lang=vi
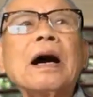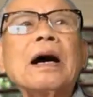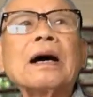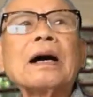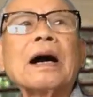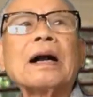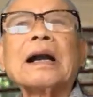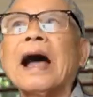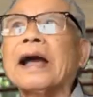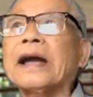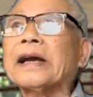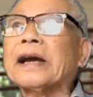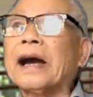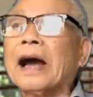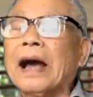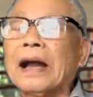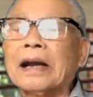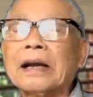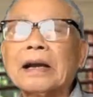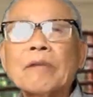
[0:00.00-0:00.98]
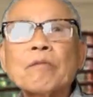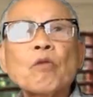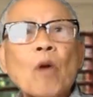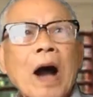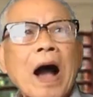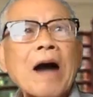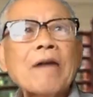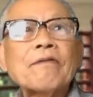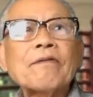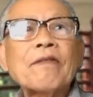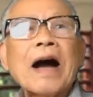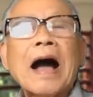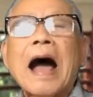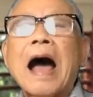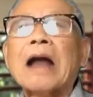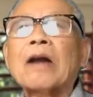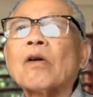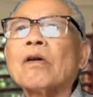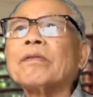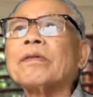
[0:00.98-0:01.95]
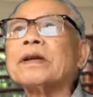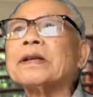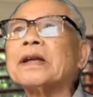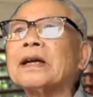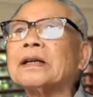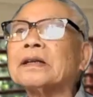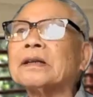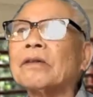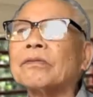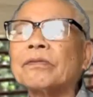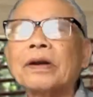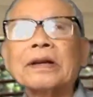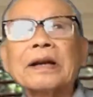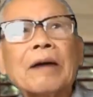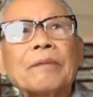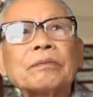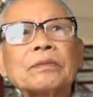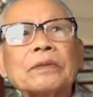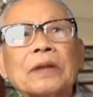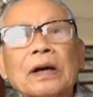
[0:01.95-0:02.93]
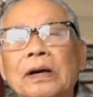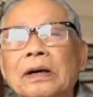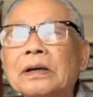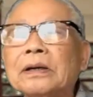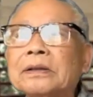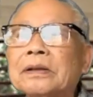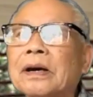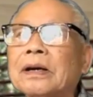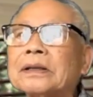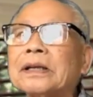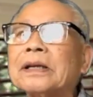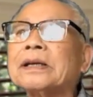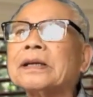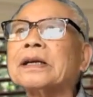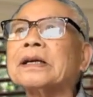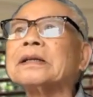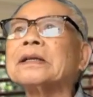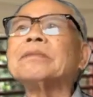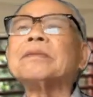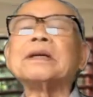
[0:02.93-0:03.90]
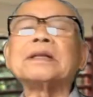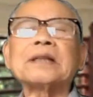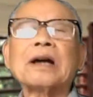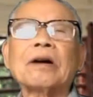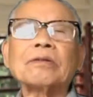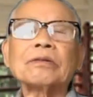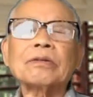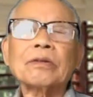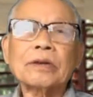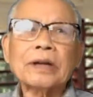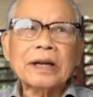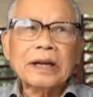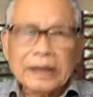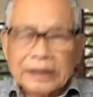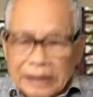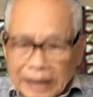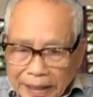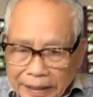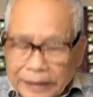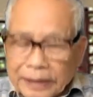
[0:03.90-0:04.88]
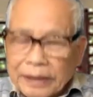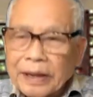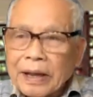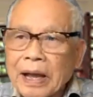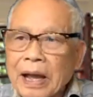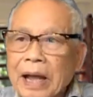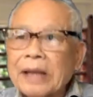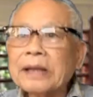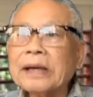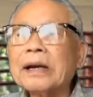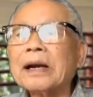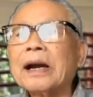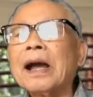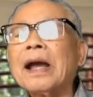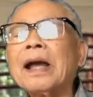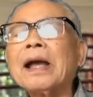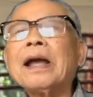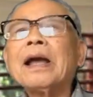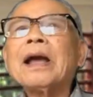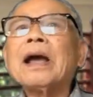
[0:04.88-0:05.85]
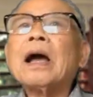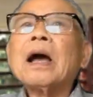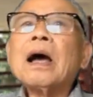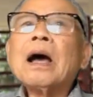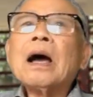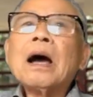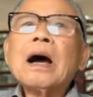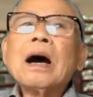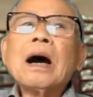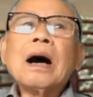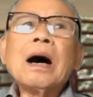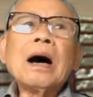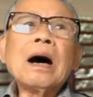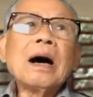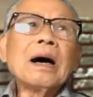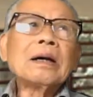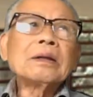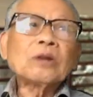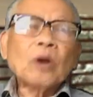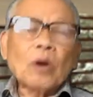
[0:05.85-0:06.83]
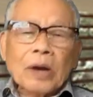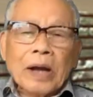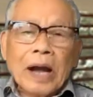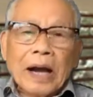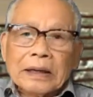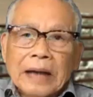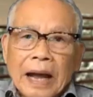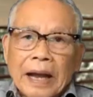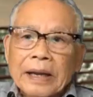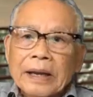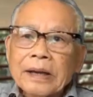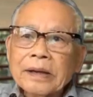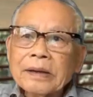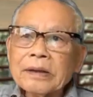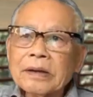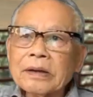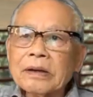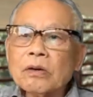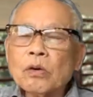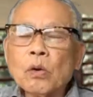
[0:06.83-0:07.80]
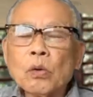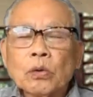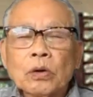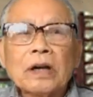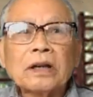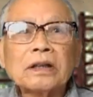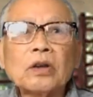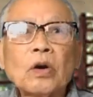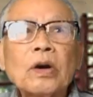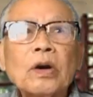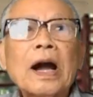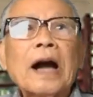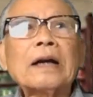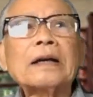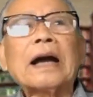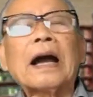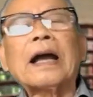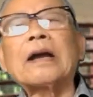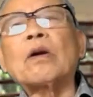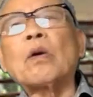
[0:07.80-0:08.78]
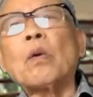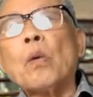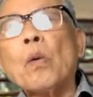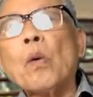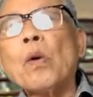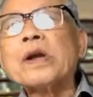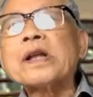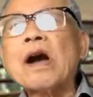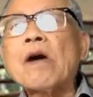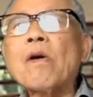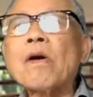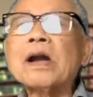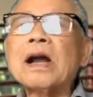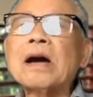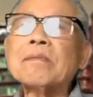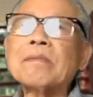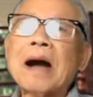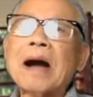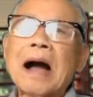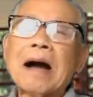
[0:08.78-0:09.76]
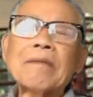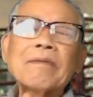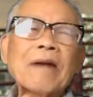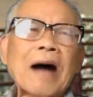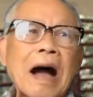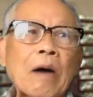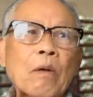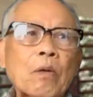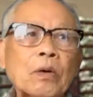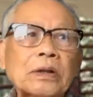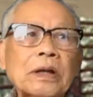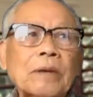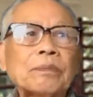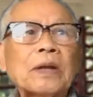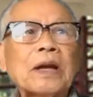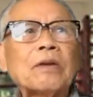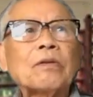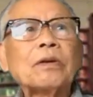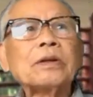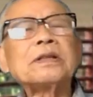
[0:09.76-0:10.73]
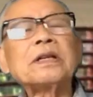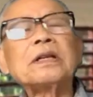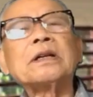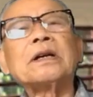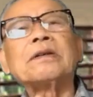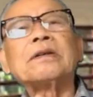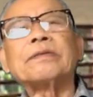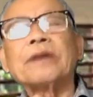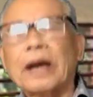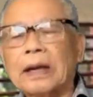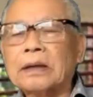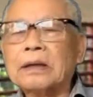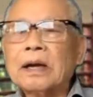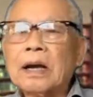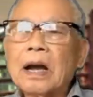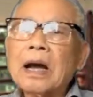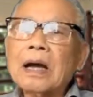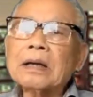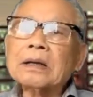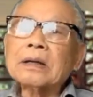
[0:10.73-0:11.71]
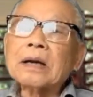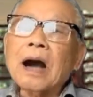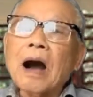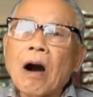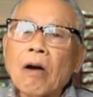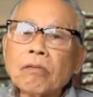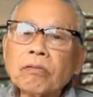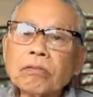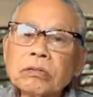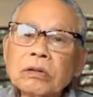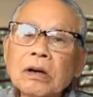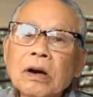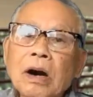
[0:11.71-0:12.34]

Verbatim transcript: gần hai nghìn năm qua, và đối với dân tộc Việt Nam từ giữa thế kỷ thứ mười sáu cho đến ngày nay. Những cái uh, tội ác này, những khu rừng tội ác này của giáo hội La Mã và của tập thể quân chiên người Việt không